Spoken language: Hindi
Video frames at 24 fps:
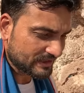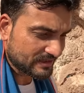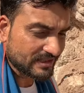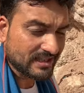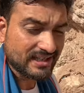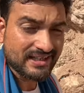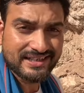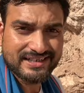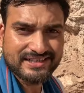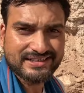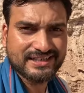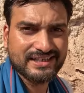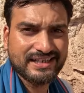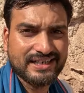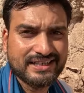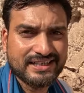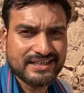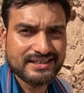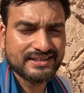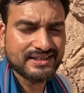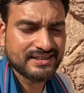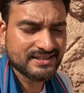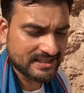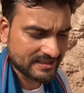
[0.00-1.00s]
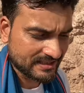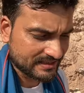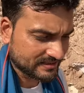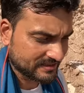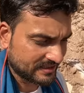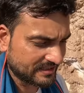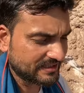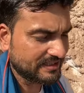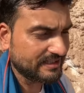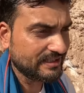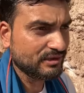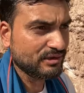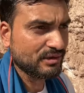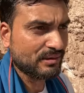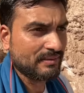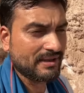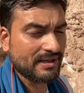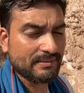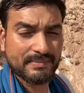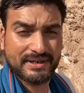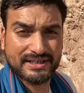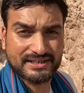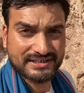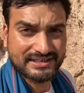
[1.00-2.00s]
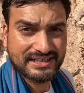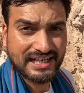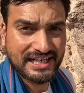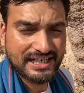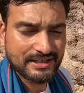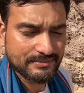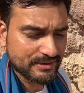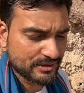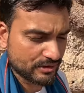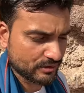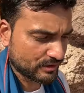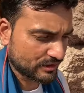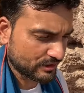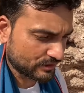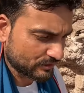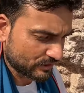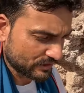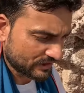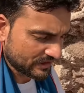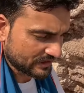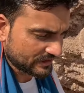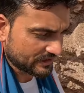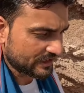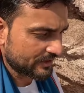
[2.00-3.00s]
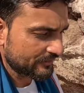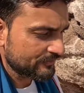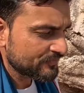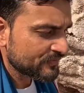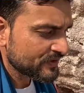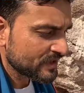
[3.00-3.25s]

इतना रिस्क लेके अंदर जाना सही नहीं है हमारे पास गाइड भी क्योंकि कोई नहीं था